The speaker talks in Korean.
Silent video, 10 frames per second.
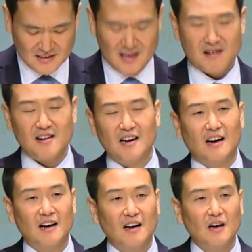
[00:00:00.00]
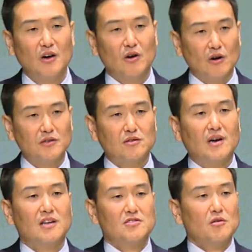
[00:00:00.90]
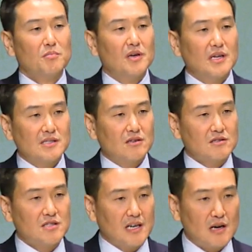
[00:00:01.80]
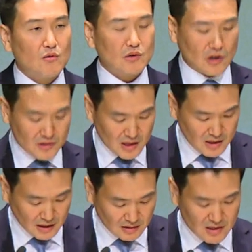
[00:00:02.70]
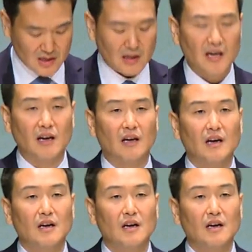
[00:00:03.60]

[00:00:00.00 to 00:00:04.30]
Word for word: 내가 어떠한 형편에서 자라고 성장을 했든지 간에